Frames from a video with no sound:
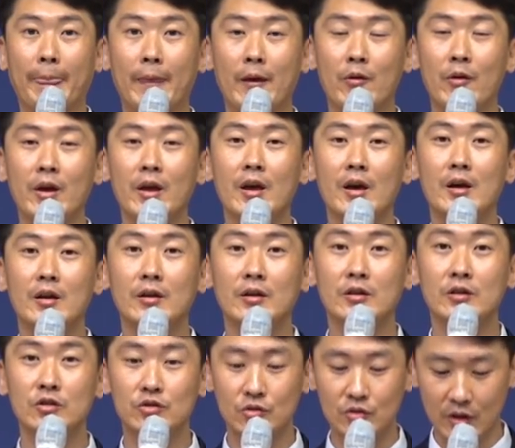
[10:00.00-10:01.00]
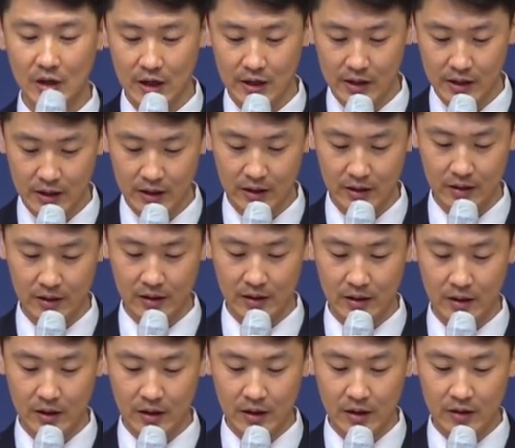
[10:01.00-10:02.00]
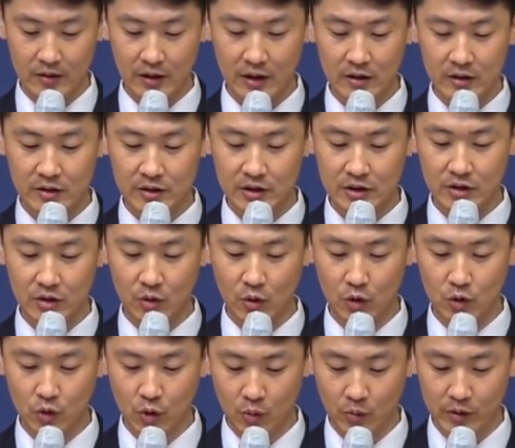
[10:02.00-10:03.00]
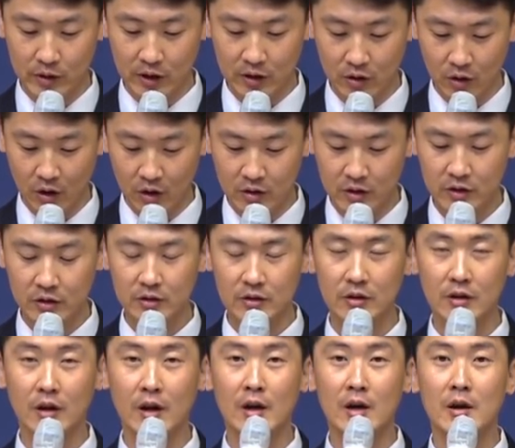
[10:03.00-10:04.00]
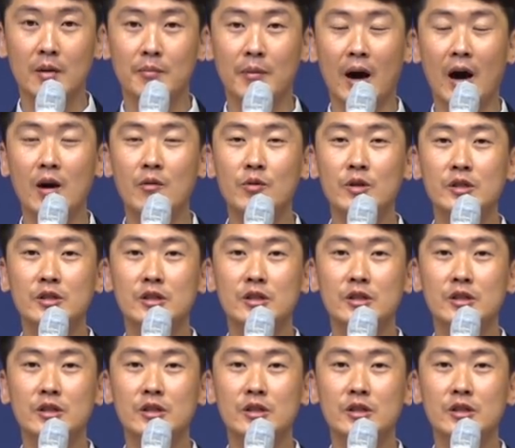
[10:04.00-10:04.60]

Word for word: 회개하는 그 순간이 살을 찢는 고통보다 더 큰 마음을